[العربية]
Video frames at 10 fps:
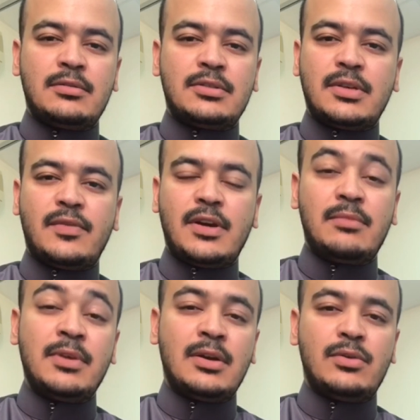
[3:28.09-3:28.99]
صفحة
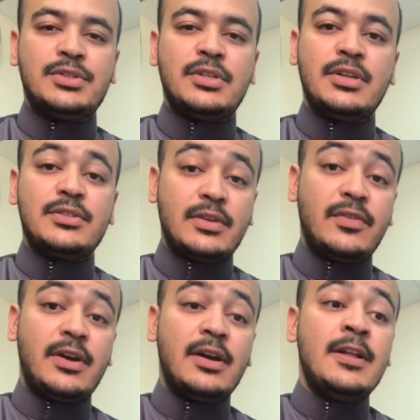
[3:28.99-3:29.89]
120
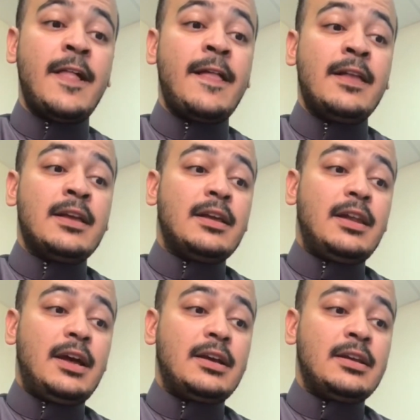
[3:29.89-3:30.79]
صفحة
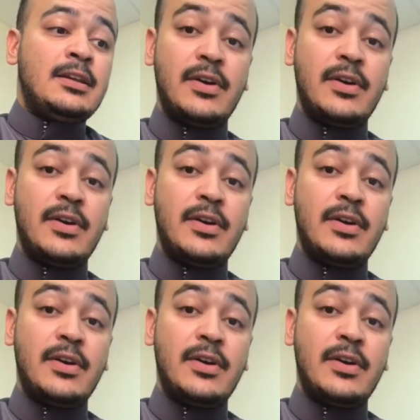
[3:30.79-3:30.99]
لكن